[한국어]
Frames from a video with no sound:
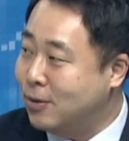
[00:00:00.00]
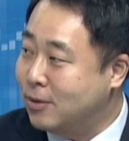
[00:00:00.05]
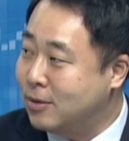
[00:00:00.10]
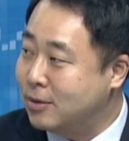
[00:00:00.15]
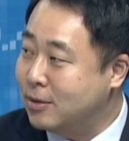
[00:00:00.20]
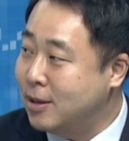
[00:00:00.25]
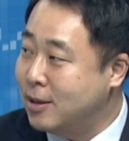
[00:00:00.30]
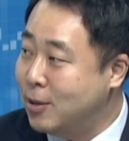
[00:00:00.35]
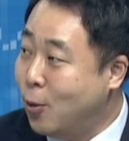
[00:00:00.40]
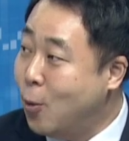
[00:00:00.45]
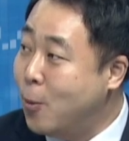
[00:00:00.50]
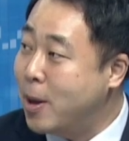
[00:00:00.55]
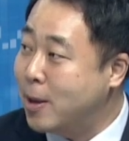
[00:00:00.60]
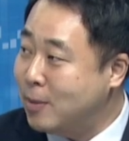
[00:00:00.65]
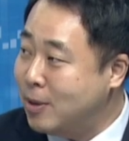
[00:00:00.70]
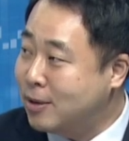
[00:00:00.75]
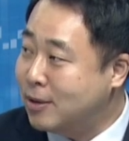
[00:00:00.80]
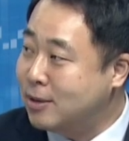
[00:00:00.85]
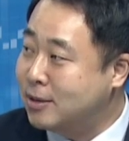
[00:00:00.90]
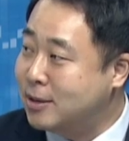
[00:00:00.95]
그게 이
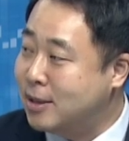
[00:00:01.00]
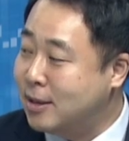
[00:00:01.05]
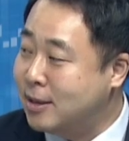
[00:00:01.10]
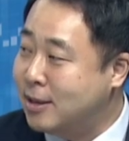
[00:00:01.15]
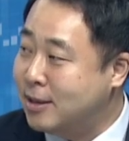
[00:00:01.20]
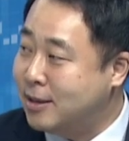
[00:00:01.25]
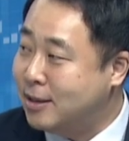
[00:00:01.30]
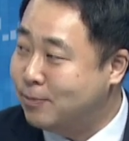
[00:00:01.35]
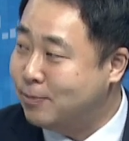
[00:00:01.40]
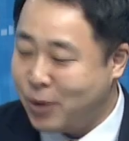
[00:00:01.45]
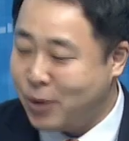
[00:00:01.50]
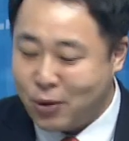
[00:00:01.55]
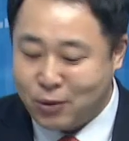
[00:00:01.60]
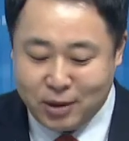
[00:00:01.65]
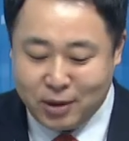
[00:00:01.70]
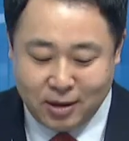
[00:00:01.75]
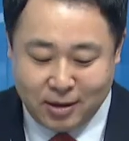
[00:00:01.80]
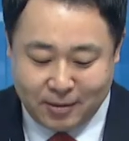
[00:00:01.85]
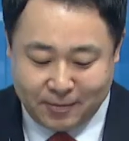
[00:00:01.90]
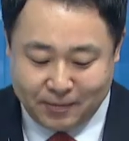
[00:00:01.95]
500m짜리 아,
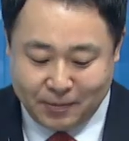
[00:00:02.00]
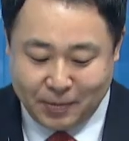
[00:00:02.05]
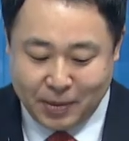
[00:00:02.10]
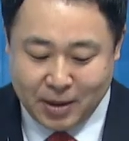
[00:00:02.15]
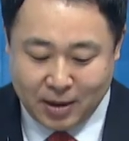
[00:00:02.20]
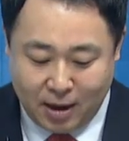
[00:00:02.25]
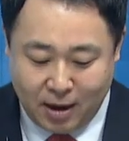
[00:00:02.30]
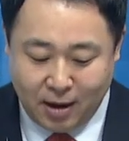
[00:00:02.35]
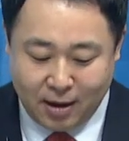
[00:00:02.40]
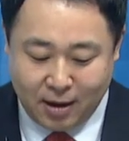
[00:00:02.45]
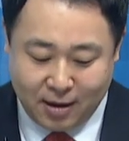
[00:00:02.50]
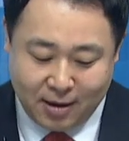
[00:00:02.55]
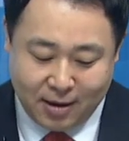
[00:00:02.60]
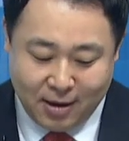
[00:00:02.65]
벽이 아, 네.